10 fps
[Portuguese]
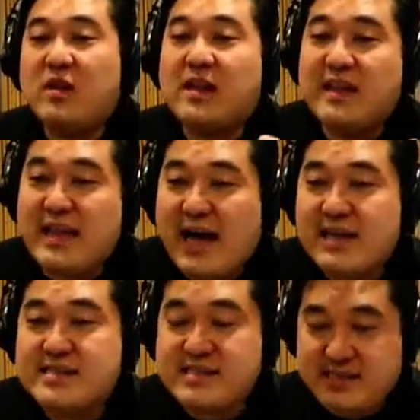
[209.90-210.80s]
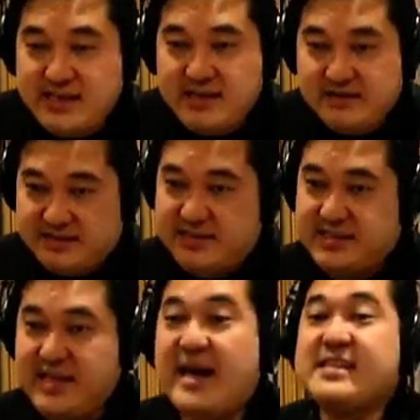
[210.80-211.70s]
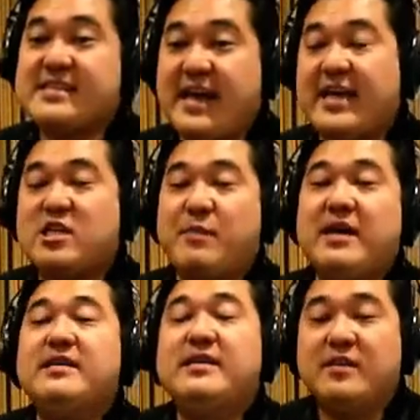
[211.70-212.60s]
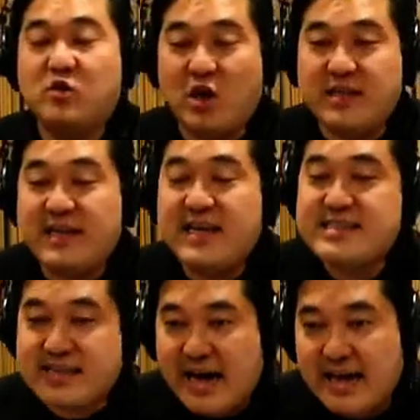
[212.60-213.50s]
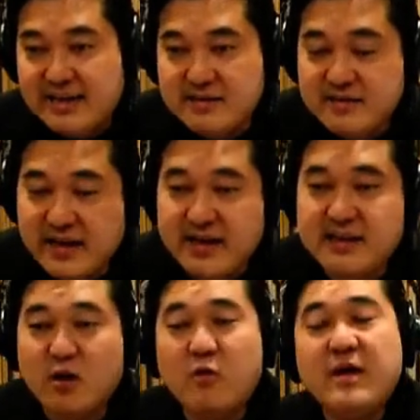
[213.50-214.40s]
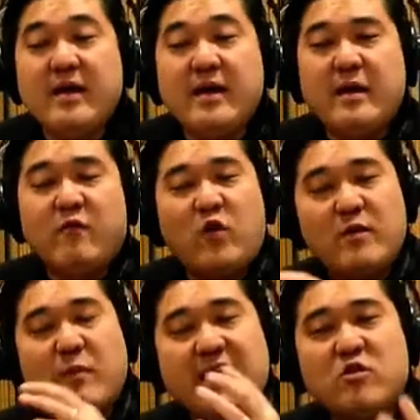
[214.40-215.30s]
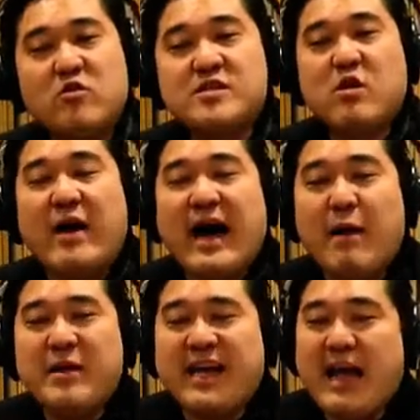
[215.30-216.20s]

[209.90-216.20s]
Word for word: Lá, Si. Si é a sétima nota da escala, né? Então, foi uma introdução rápida.